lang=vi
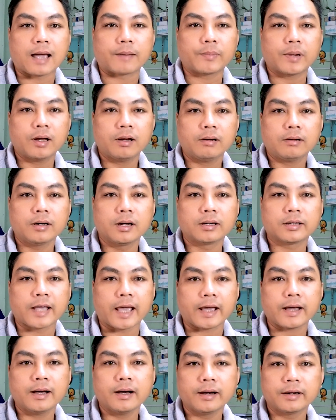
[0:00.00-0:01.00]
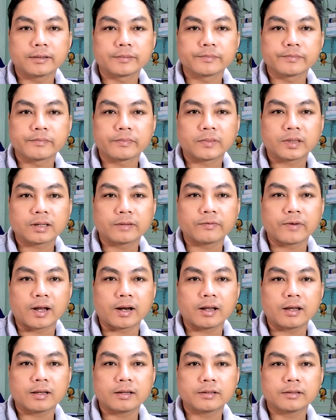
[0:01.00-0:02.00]
làm nó đơn giản hơn
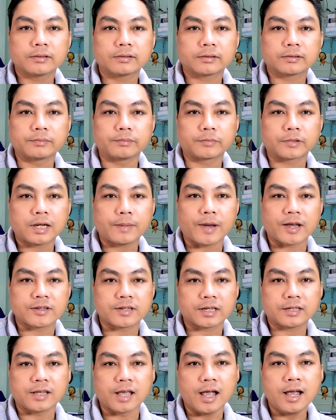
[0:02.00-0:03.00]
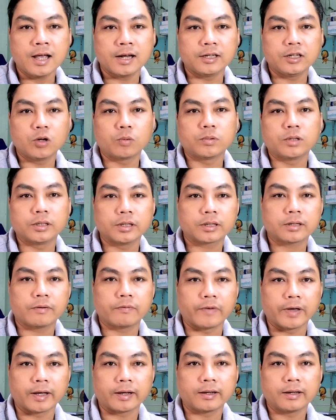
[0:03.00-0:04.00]
và nó các bạn sẽ dễ hình dung được
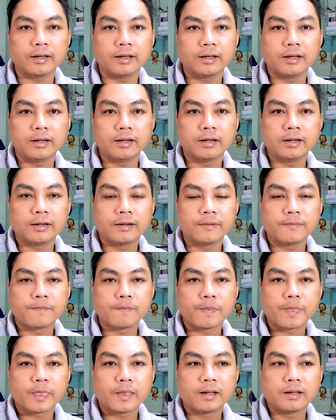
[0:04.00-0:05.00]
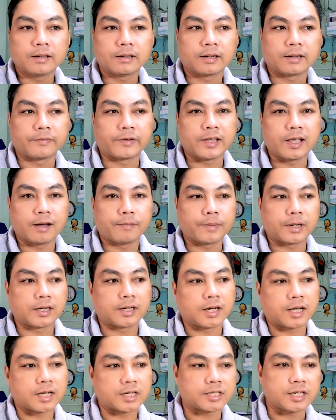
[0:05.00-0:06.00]
cái công việc bây giờ
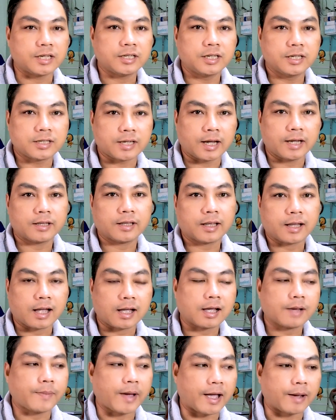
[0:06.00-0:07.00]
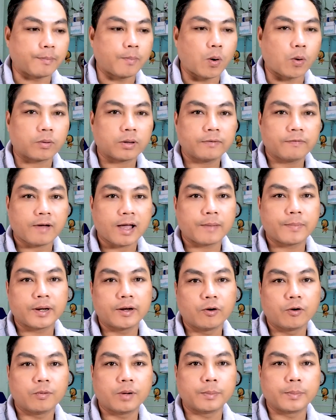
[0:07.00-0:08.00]
mình à, sẽ chia sẻ cho tất cả các bạn một cái
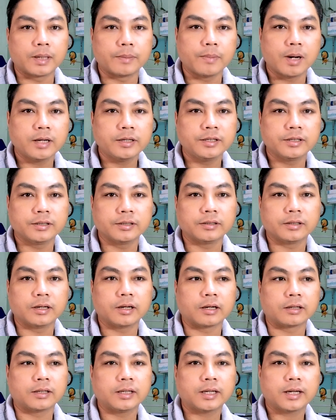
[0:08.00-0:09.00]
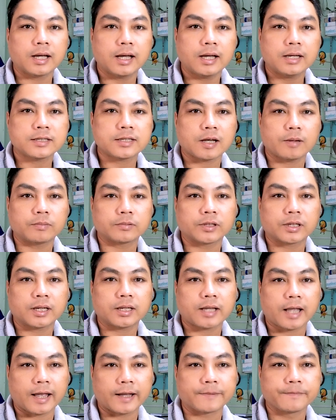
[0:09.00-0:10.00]
file menu mà mình mới vừa à, thiết kế xong
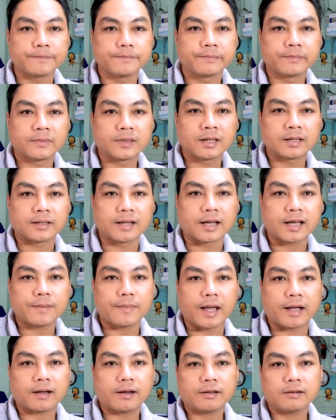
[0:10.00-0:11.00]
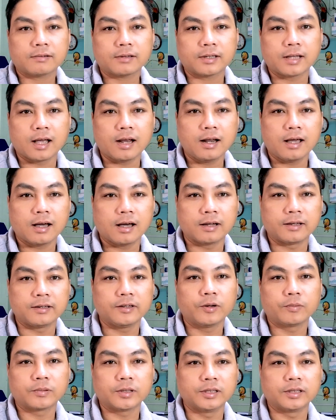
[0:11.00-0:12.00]
cho khách hàng để các bạn có có thể là
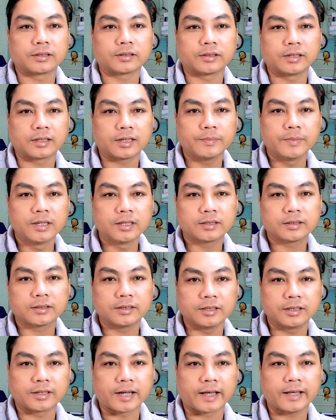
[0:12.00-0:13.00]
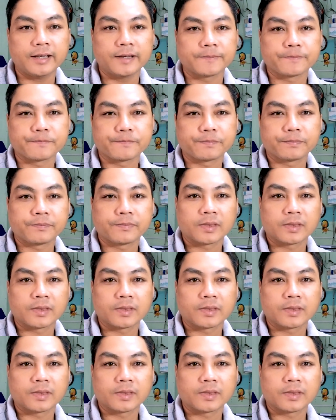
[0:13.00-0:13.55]
hình dung được những cái bước như hồi nãy